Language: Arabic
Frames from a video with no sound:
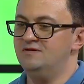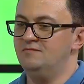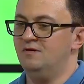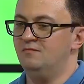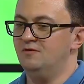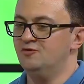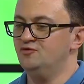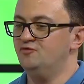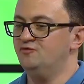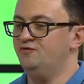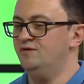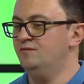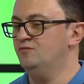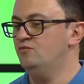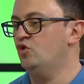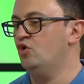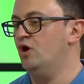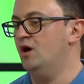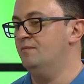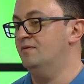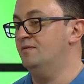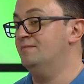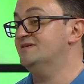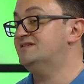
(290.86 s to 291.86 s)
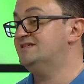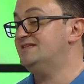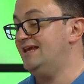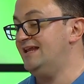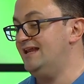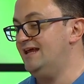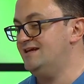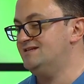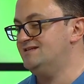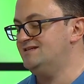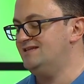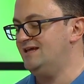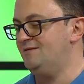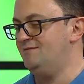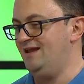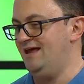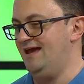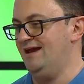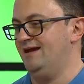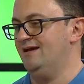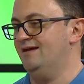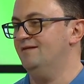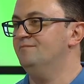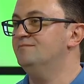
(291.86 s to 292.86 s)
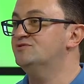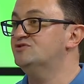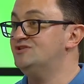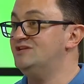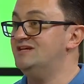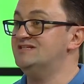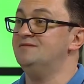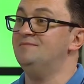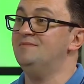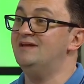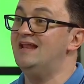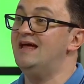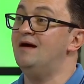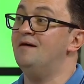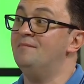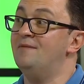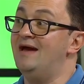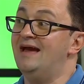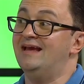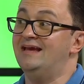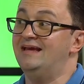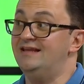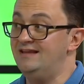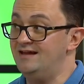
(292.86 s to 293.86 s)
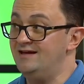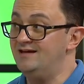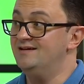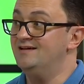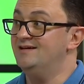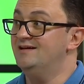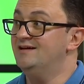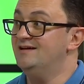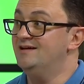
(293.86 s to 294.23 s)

يبقى برضه في المقابل بس احنا عايزين نعمل حاجه مش لازم انا ابقى كده